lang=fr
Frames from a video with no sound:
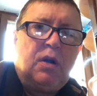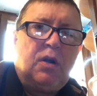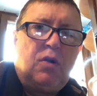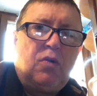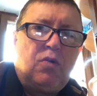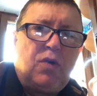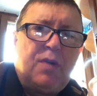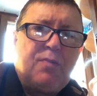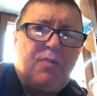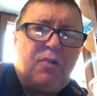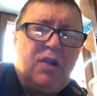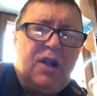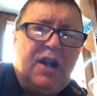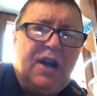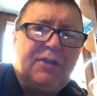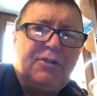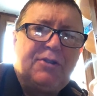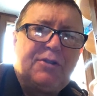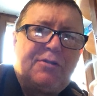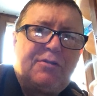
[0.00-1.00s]
Louis
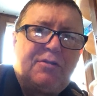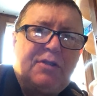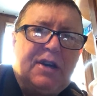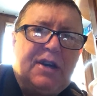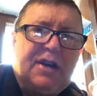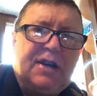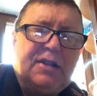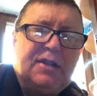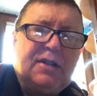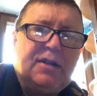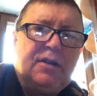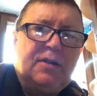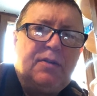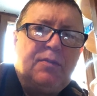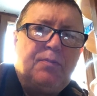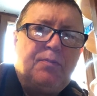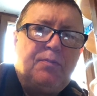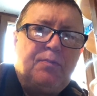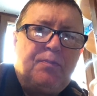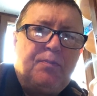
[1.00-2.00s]
Brulard de Suresnes,
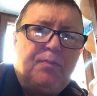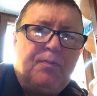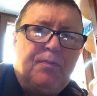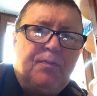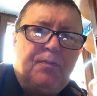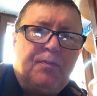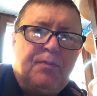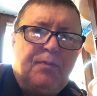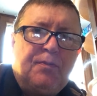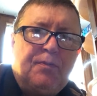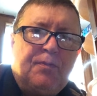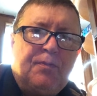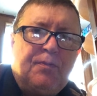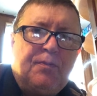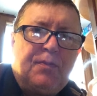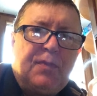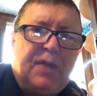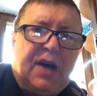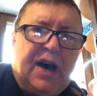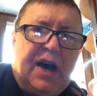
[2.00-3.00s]

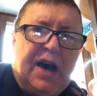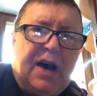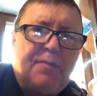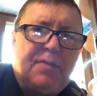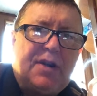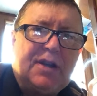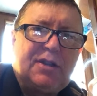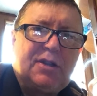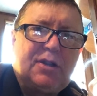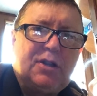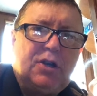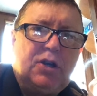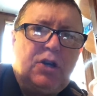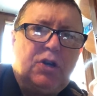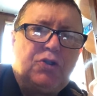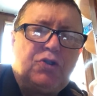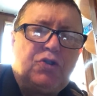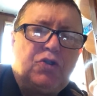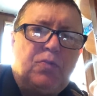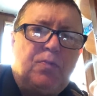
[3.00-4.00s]

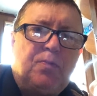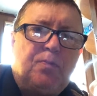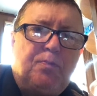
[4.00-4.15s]
amateur de